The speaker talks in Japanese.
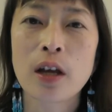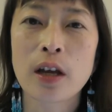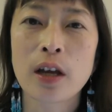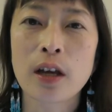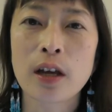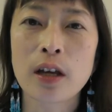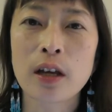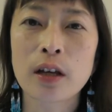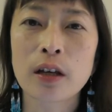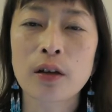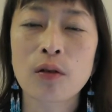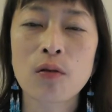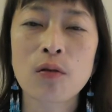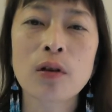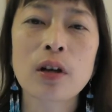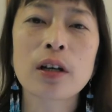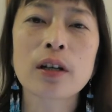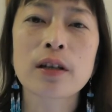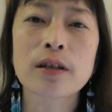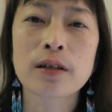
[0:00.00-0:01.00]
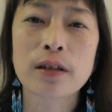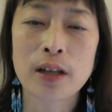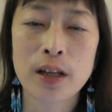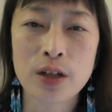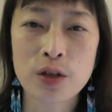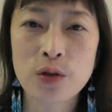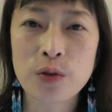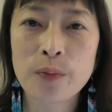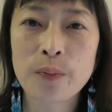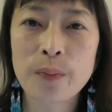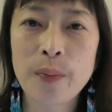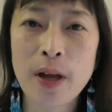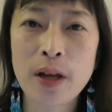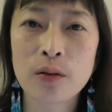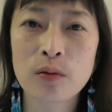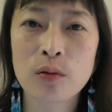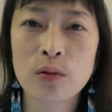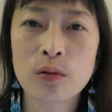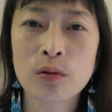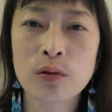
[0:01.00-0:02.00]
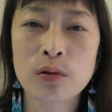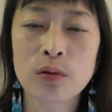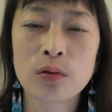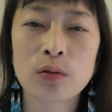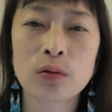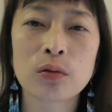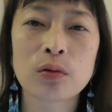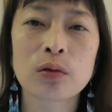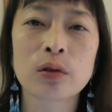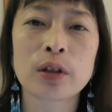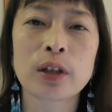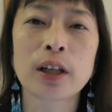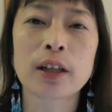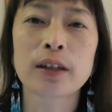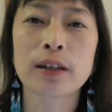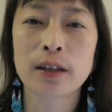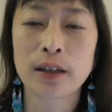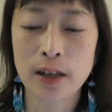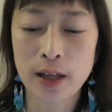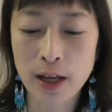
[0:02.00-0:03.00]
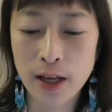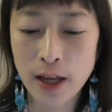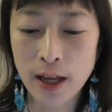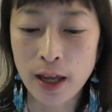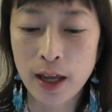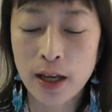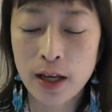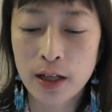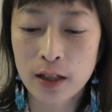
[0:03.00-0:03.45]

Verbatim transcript: え今回ですね出版をすることになって